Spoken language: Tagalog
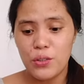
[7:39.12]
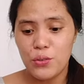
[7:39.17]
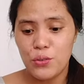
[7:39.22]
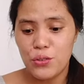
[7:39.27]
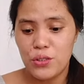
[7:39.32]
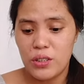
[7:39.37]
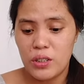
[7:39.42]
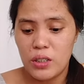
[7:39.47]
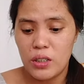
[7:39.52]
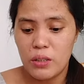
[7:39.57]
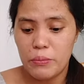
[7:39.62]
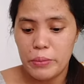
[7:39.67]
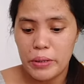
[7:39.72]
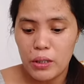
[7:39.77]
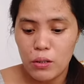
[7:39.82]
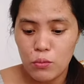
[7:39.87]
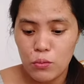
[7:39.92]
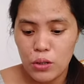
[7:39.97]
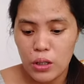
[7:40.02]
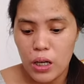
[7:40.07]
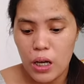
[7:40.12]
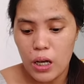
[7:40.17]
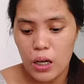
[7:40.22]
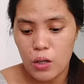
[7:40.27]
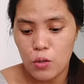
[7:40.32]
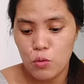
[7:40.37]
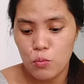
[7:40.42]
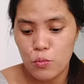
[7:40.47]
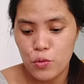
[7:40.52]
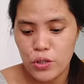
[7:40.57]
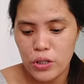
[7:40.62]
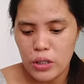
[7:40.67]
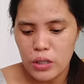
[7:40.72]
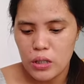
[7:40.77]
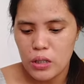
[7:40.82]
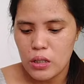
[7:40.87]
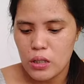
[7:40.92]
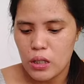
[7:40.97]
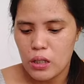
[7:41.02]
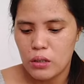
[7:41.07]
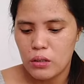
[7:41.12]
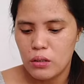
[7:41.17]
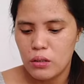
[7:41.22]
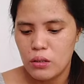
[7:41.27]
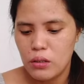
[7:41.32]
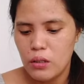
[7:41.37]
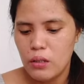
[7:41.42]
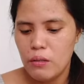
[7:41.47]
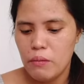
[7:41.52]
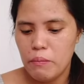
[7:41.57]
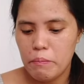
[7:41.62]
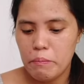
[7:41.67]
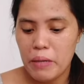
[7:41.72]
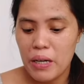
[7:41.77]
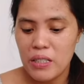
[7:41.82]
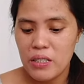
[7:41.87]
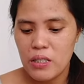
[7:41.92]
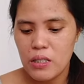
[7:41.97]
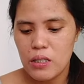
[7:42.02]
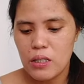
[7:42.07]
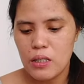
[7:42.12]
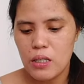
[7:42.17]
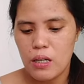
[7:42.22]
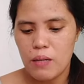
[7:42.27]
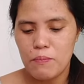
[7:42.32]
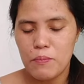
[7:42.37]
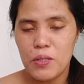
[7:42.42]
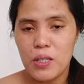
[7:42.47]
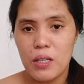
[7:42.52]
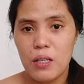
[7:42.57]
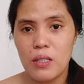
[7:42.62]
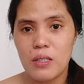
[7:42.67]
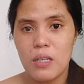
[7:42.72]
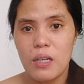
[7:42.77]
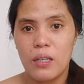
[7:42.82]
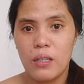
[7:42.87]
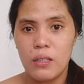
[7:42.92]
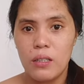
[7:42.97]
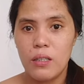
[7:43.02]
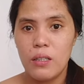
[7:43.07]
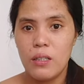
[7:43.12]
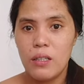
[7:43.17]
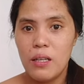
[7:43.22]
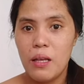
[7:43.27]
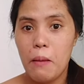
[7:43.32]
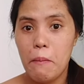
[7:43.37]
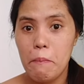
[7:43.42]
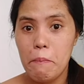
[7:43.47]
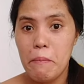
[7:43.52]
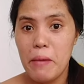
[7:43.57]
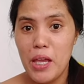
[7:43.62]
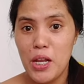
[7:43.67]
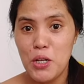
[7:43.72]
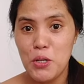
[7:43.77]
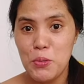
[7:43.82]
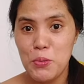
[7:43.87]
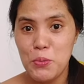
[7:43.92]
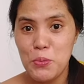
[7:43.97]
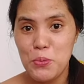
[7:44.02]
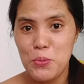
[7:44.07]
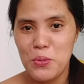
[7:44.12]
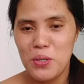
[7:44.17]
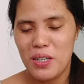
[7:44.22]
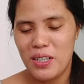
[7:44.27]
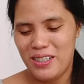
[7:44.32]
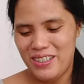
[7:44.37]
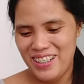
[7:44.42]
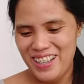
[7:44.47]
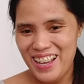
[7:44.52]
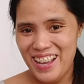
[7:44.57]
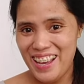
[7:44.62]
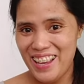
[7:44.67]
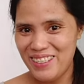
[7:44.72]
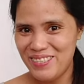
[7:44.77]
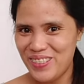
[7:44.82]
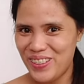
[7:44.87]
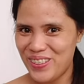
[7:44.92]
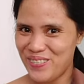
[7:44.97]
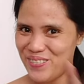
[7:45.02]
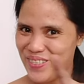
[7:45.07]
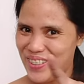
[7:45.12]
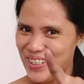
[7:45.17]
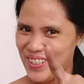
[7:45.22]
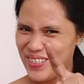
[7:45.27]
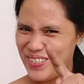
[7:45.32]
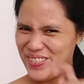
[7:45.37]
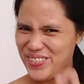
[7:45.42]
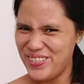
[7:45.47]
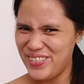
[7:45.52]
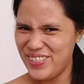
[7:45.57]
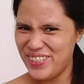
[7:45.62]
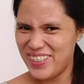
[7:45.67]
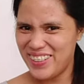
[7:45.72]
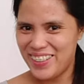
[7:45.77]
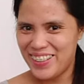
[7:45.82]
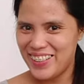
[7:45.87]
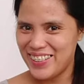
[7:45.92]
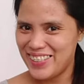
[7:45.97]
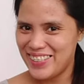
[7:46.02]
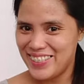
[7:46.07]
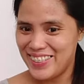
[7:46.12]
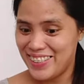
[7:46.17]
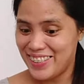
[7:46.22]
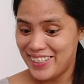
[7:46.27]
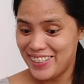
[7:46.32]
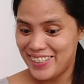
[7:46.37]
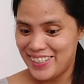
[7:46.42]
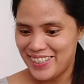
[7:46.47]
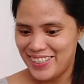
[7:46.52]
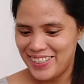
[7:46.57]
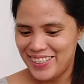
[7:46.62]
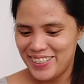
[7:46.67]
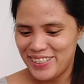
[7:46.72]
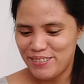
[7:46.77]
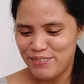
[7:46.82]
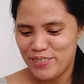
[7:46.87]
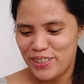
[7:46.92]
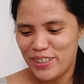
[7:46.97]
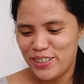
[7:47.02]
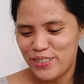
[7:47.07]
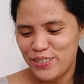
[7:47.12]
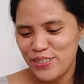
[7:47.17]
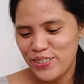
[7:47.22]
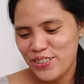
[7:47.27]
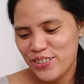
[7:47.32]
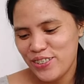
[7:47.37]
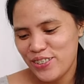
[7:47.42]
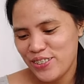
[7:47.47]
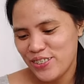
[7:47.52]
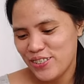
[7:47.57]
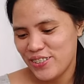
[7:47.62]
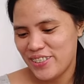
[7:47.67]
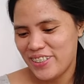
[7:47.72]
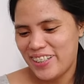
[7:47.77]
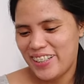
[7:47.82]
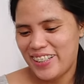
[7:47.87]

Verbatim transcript: yun, hindi naman ako nakakaubos ng isang magic sarap sa isang menu. At may menu kahit hindi ka galingan magluto.